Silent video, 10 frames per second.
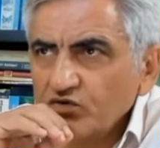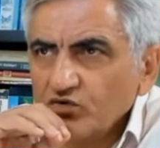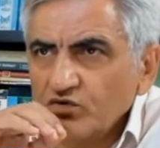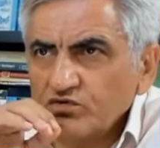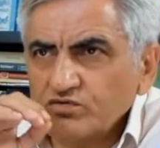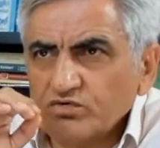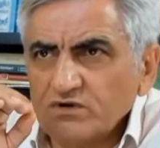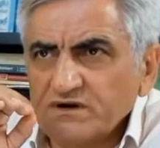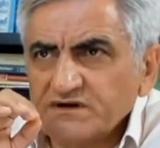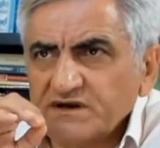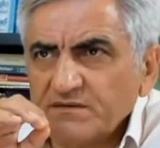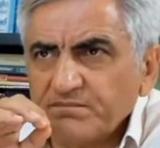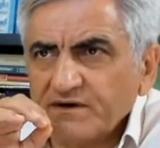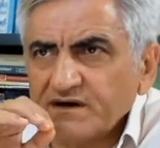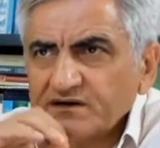Onu kullanırken
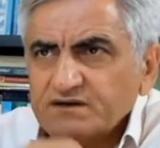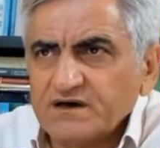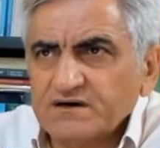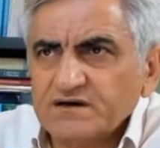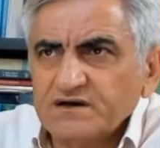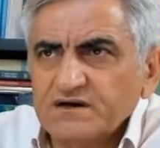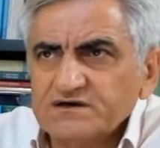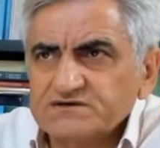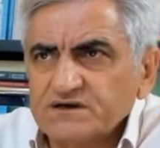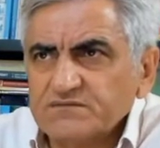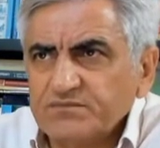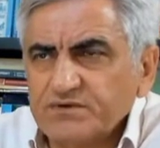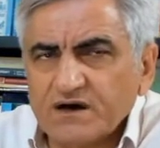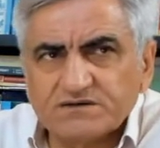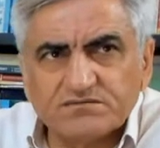panik atak ilaçlarımı
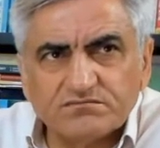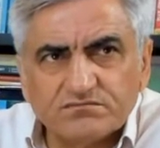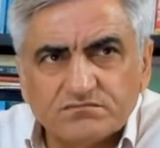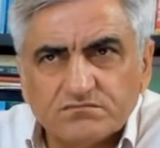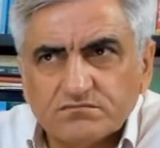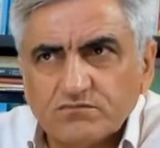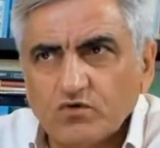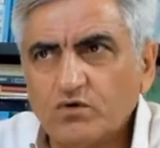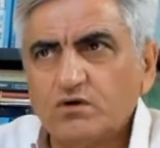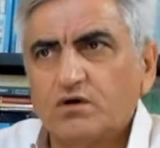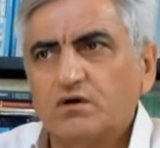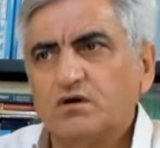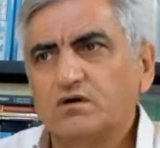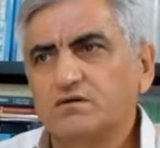bıraktım. Allah Allah.